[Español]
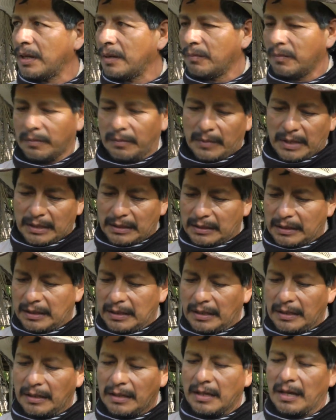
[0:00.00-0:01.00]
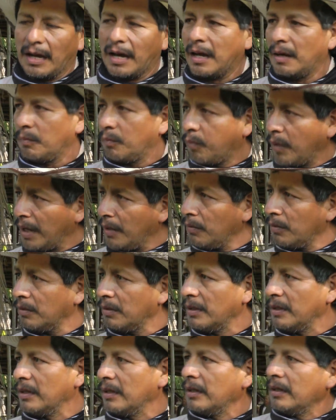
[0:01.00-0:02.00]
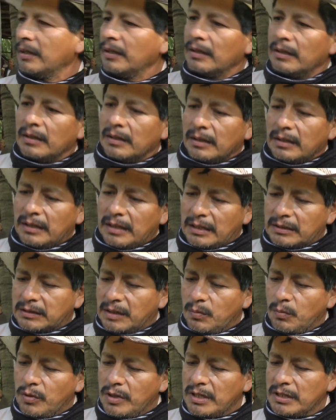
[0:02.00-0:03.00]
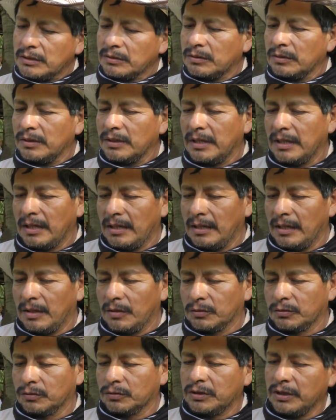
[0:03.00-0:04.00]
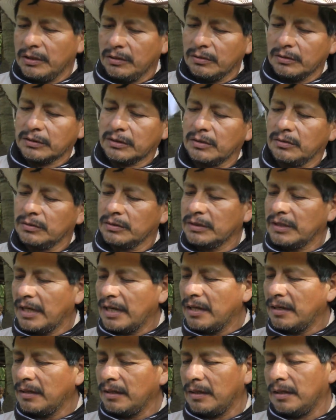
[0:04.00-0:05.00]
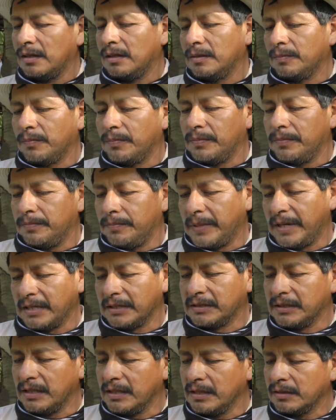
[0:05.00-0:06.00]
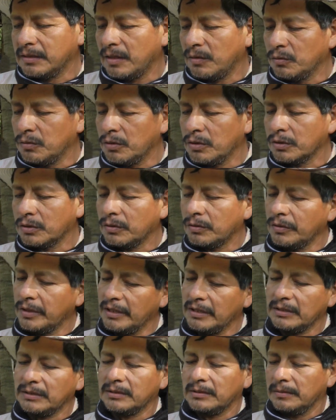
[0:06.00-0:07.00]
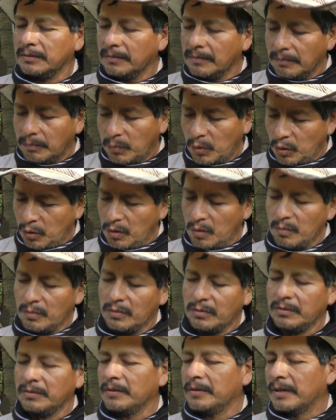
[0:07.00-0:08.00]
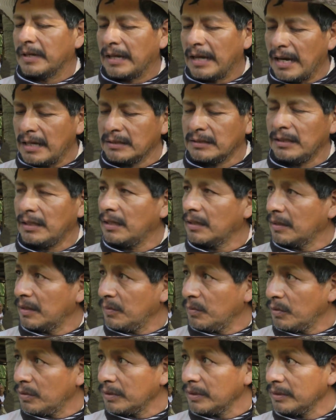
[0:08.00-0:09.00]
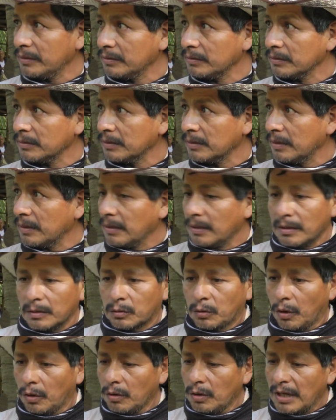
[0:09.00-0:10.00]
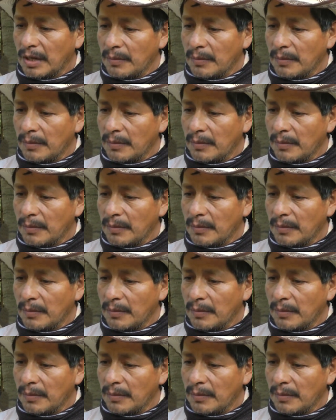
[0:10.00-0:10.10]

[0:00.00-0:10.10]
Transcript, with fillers: mantener al pueblo. Y hacemos esto y, los subsidios que nos da el, presidente a nosotros es plomo, gases lagrimógenos, todas las